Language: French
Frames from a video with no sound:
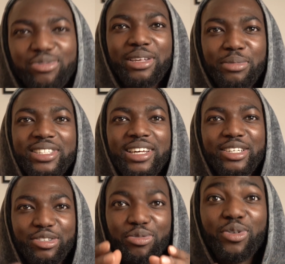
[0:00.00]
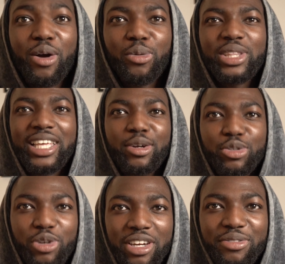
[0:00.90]
que vous aimez ça. Je vais vous raconter quand
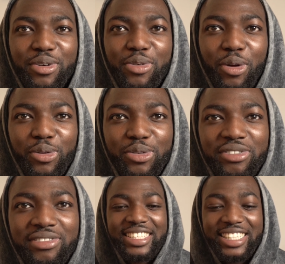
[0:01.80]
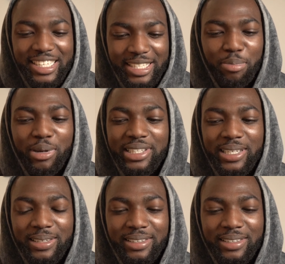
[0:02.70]
je suis arrivé en France ce qui s'est passé.